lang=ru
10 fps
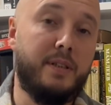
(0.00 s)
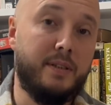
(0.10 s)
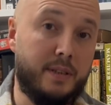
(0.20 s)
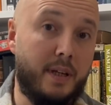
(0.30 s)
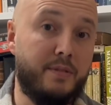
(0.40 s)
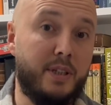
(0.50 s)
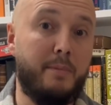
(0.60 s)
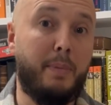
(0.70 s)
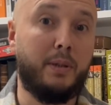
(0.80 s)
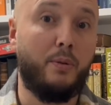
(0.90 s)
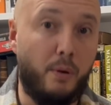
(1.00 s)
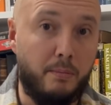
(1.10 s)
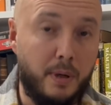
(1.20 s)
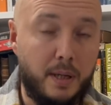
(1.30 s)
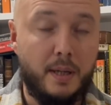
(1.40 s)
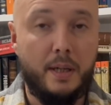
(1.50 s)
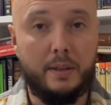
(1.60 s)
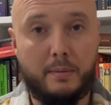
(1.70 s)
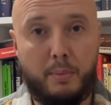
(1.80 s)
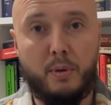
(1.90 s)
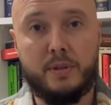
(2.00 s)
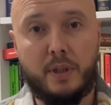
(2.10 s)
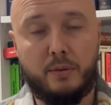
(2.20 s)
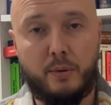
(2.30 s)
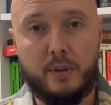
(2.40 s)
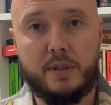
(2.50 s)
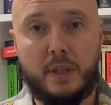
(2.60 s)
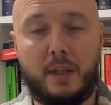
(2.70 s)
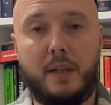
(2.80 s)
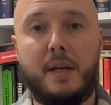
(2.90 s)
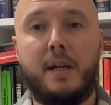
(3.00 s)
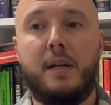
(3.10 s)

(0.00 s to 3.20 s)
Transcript: ставшее потом. Это полис, который стал